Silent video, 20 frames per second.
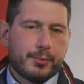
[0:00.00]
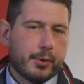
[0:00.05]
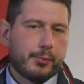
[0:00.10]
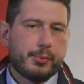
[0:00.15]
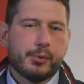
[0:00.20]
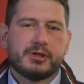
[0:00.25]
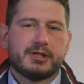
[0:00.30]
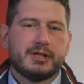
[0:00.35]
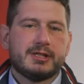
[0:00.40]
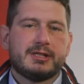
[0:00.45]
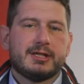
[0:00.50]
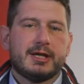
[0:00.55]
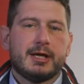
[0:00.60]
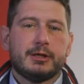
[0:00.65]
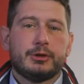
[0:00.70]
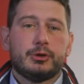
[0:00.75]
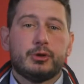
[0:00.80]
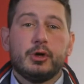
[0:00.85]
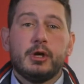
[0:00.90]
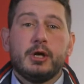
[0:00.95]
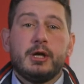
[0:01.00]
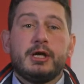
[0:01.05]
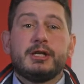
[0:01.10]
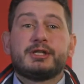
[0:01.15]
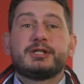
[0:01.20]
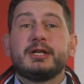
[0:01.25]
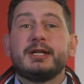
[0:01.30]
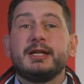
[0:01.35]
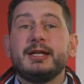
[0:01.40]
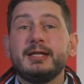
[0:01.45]
proprio assaggiato,
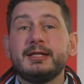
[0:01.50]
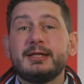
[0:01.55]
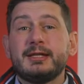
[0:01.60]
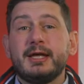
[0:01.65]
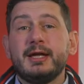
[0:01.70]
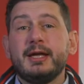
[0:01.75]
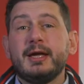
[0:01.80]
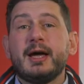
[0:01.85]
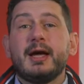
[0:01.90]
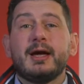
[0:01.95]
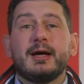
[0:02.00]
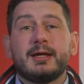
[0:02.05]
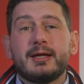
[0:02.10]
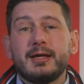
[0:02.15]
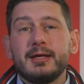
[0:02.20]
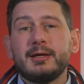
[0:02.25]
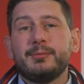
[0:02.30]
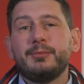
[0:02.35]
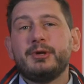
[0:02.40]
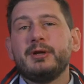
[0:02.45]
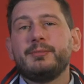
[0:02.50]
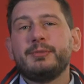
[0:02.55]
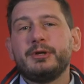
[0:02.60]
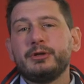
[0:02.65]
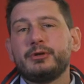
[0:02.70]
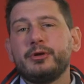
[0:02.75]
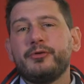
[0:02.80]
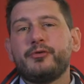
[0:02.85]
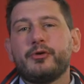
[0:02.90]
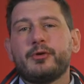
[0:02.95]
eccellente anche in
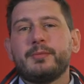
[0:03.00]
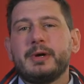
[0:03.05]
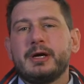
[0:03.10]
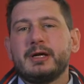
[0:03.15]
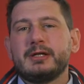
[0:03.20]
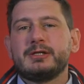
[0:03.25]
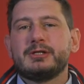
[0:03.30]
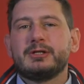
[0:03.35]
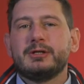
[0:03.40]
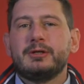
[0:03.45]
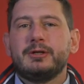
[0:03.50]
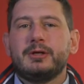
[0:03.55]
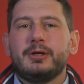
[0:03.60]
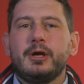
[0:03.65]
abbinamento ai formaggi.